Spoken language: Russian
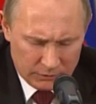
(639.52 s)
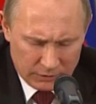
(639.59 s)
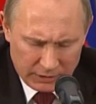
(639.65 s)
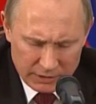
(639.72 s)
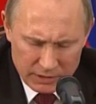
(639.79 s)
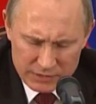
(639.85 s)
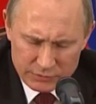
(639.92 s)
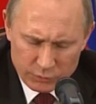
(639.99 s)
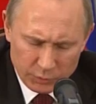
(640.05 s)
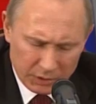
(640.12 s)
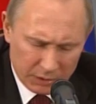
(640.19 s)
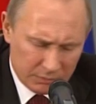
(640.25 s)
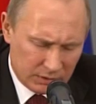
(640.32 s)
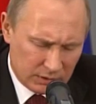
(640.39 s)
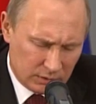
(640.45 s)
Находясь в
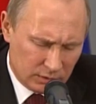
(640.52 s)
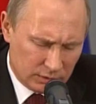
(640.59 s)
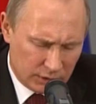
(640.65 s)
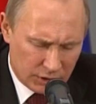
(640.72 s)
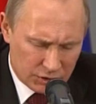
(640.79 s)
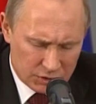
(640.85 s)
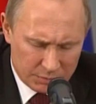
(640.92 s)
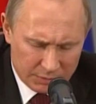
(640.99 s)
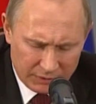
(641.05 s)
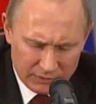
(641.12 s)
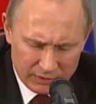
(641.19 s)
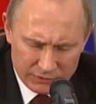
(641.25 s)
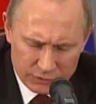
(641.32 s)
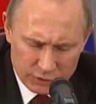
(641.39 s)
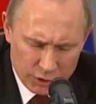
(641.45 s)
Гюмри, мы также
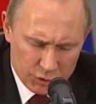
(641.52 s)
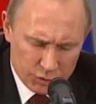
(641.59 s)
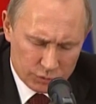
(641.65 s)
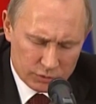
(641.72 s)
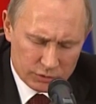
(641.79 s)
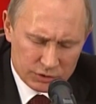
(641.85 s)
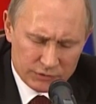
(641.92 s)
провели встречу